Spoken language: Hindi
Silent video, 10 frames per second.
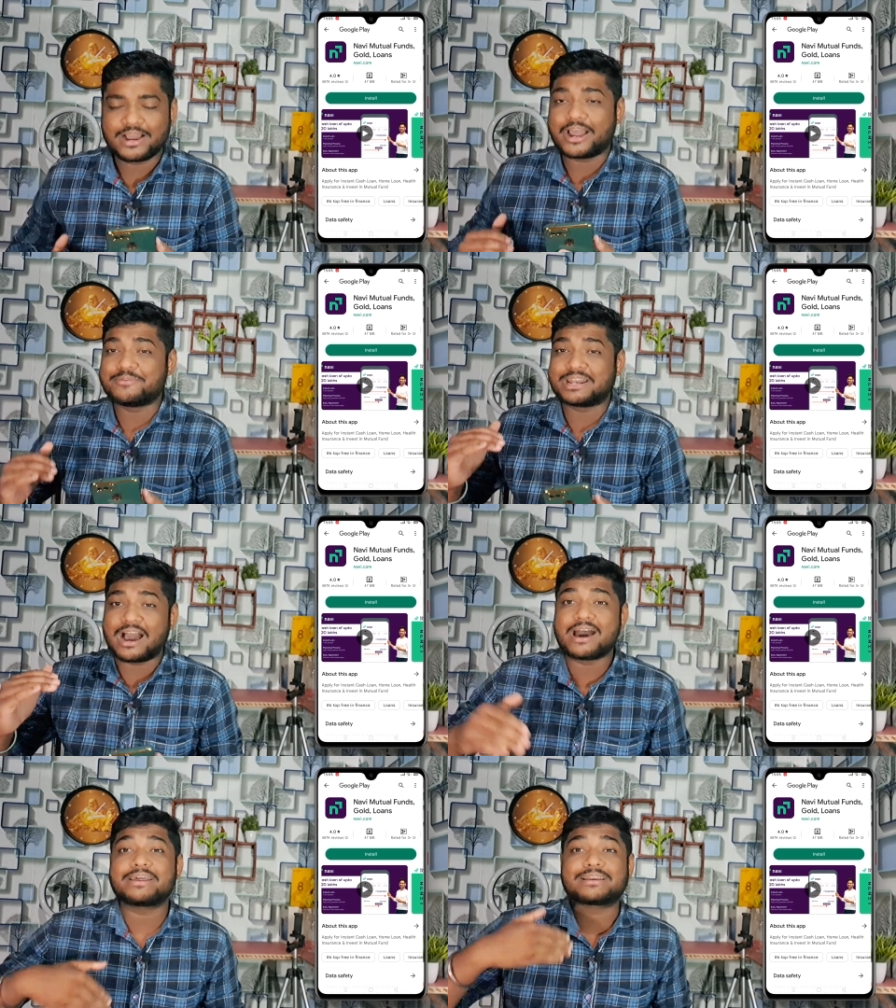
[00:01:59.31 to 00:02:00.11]
आई I मीन
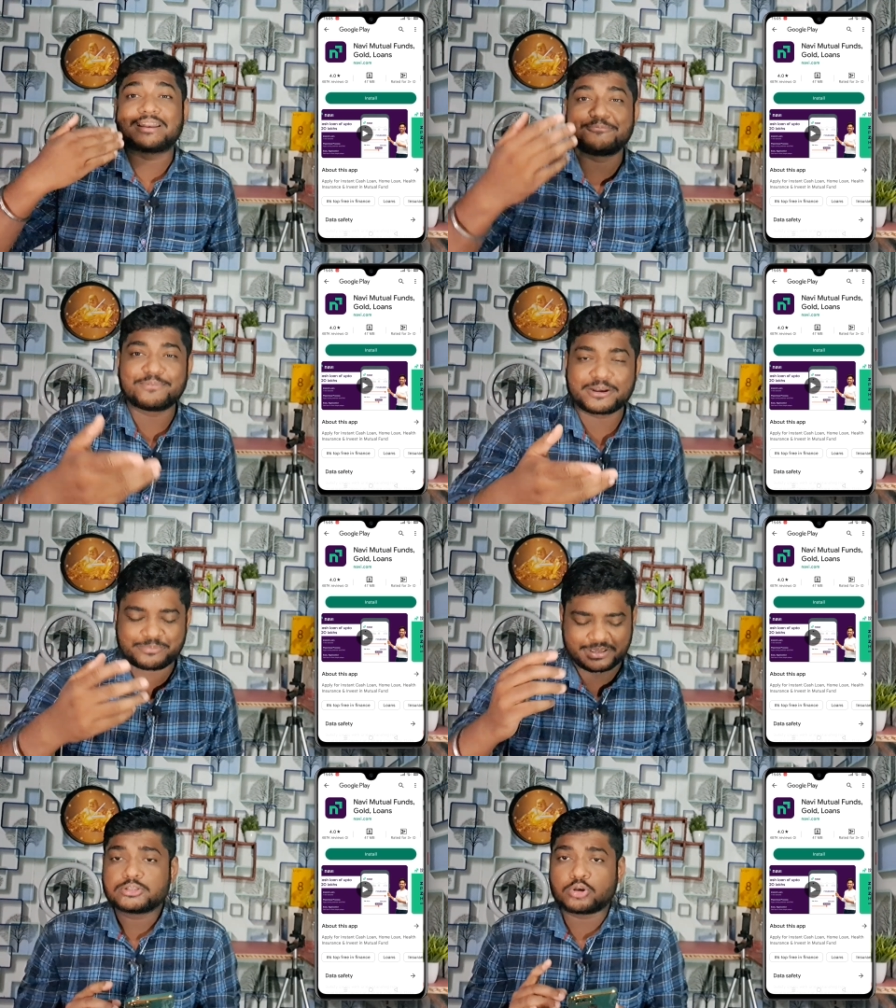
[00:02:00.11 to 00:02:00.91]
mean, हर एक नंबर
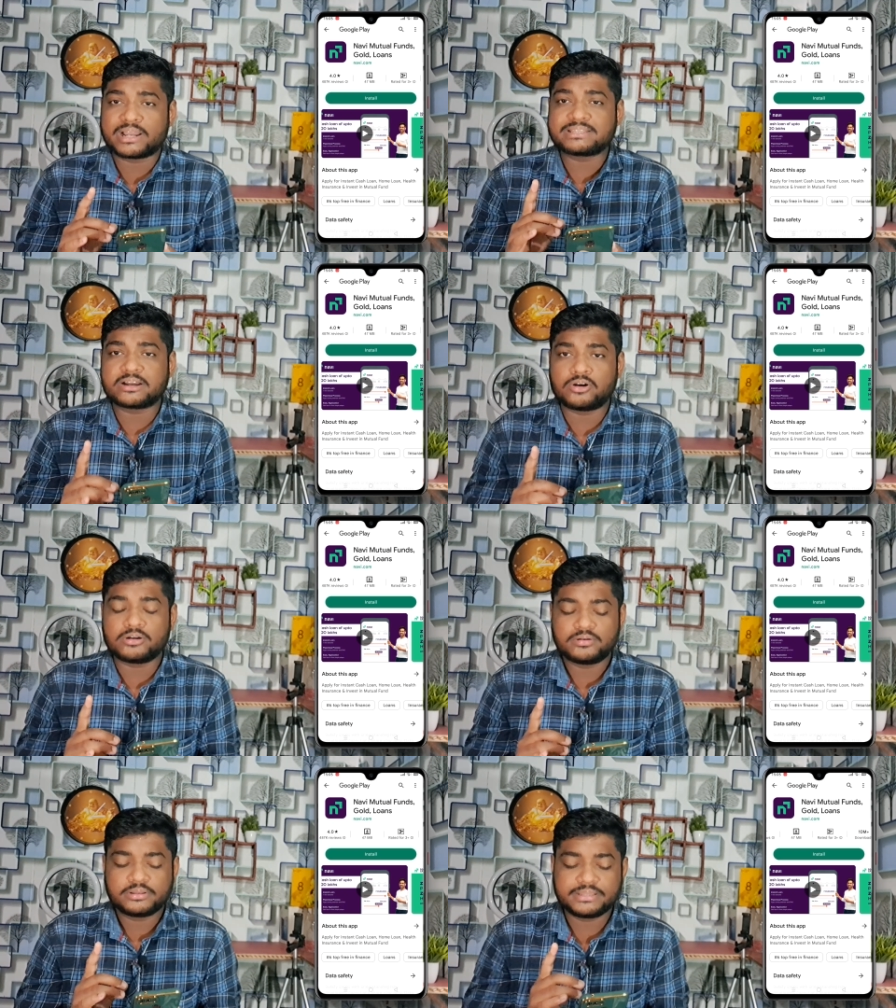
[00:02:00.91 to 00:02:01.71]
पे तो गाइस देखो
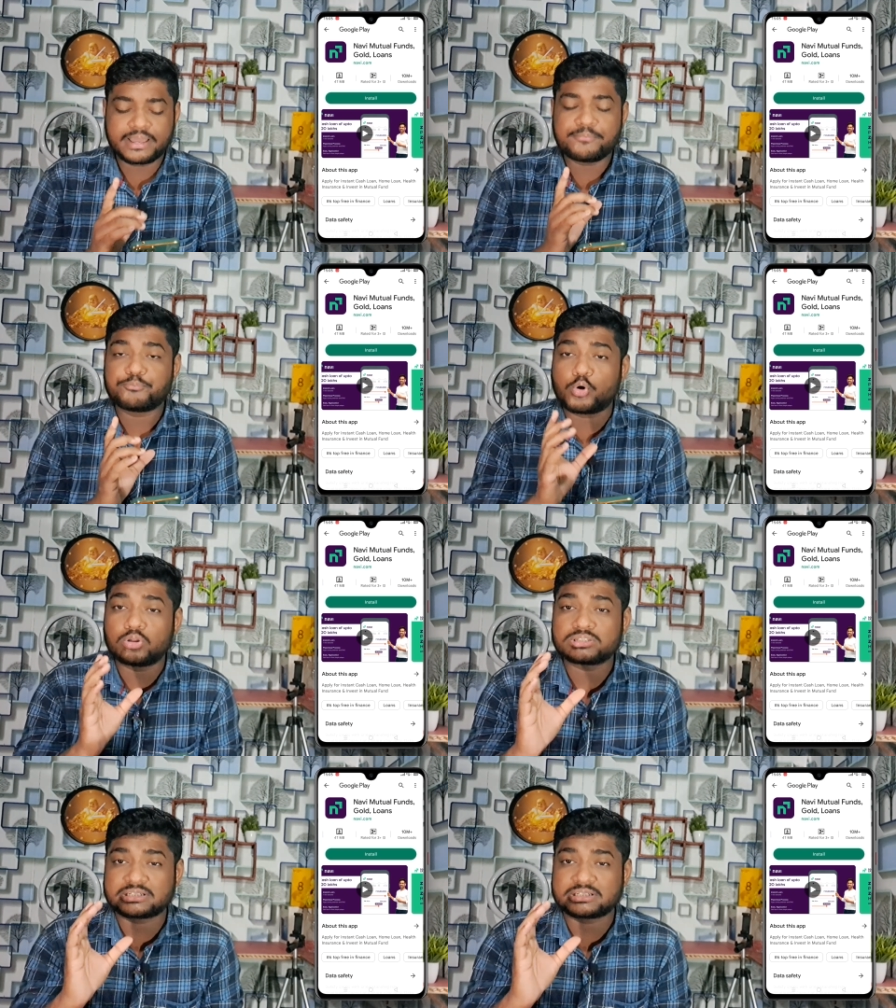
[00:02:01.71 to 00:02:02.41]
ये बहुत